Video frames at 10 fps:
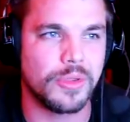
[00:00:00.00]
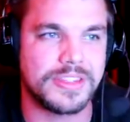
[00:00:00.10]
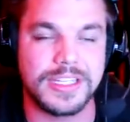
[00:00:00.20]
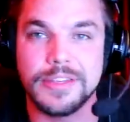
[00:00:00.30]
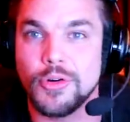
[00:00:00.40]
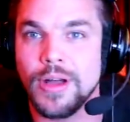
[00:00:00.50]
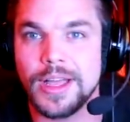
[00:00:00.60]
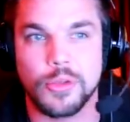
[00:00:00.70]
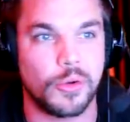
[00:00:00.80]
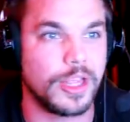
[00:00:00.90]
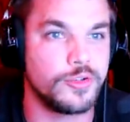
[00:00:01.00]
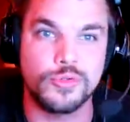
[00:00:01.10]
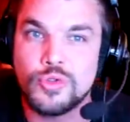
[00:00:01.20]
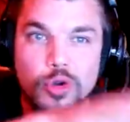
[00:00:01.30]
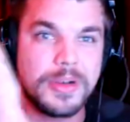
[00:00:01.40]
on était niveau 1, donc on a dû
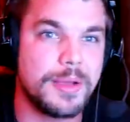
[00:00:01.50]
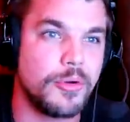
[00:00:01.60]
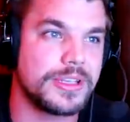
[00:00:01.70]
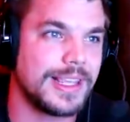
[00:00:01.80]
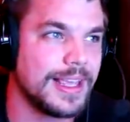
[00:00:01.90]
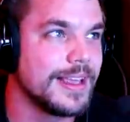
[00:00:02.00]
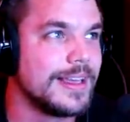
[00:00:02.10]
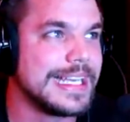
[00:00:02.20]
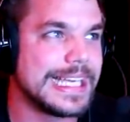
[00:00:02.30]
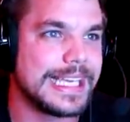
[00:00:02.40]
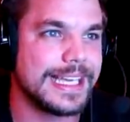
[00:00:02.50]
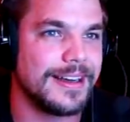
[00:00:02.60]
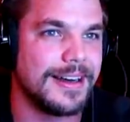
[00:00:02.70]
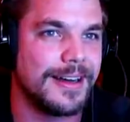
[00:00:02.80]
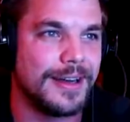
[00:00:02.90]
doubler bloquer. Et,
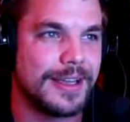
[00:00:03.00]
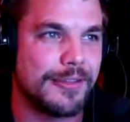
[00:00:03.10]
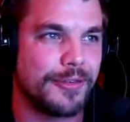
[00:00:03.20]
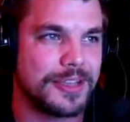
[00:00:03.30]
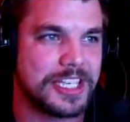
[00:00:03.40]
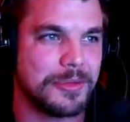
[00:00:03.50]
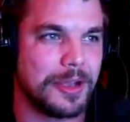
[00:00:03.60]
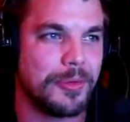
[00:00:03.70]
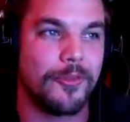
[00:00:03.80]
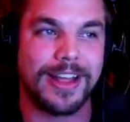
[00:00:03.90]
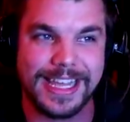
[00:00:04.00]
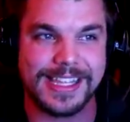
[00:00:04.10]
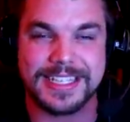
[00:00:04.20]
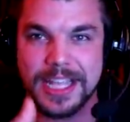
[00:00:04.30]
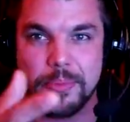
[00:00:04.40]
euh, et forcément, bon, voilà, il y a
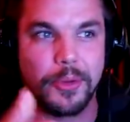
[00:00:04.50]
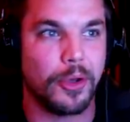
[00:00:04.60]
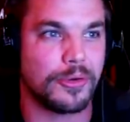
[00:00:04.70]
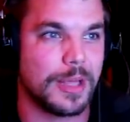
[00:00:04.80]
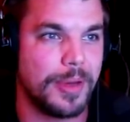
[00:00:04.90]
des snipers qu'on n'a